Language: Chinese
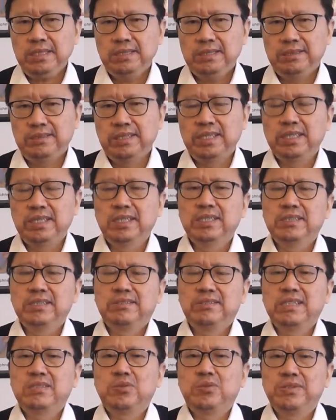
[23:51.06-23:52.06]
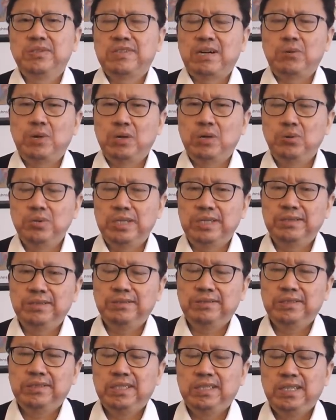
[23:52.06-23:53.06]
这个政治局长王沪宁、
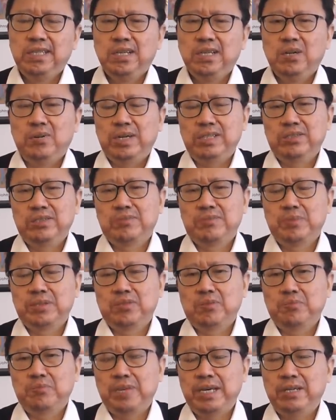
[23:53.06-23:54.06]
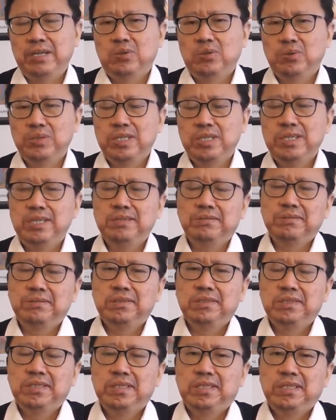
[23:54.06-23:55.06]
环球时报总编胡锡进、
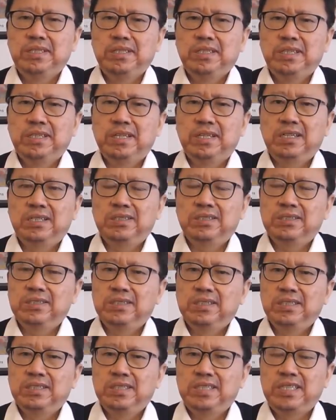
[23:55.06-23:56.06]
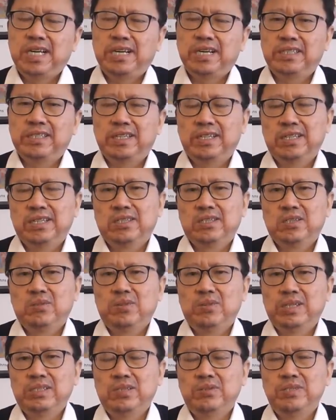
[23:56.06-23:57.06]
呃，香港的
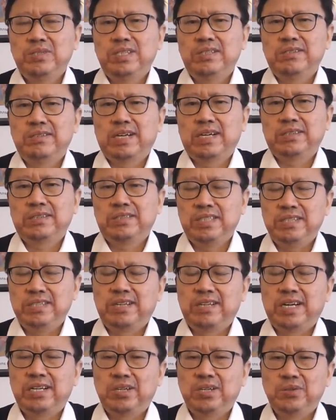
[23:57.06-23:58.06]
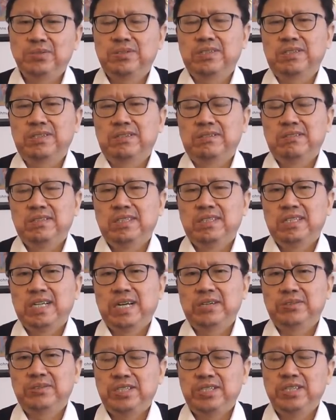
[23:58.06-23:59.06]
光头警察警察刘 Sir，
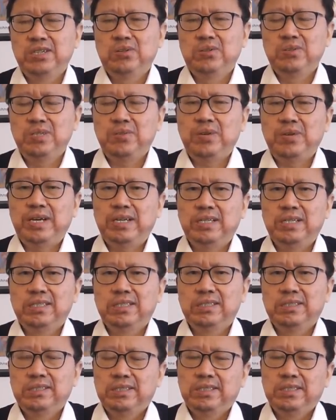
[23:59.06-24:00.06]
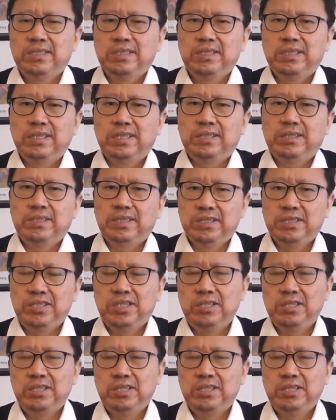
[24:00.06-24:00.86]
还有亲共议员，呃，何庆、